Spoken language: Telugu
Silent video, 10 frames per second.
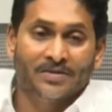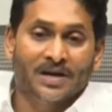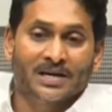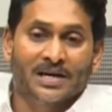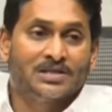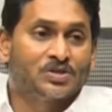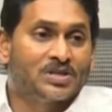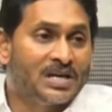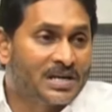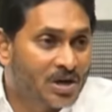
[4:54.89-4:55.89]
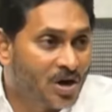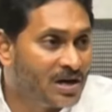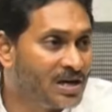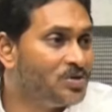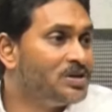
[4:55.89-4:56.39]
ఆధారాలతో సహా
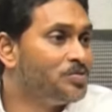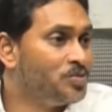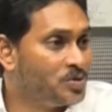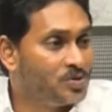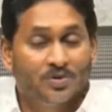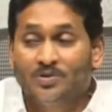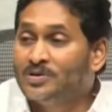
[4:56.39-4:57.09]
రికార్డ్ అయి ఉన్నప్పుడు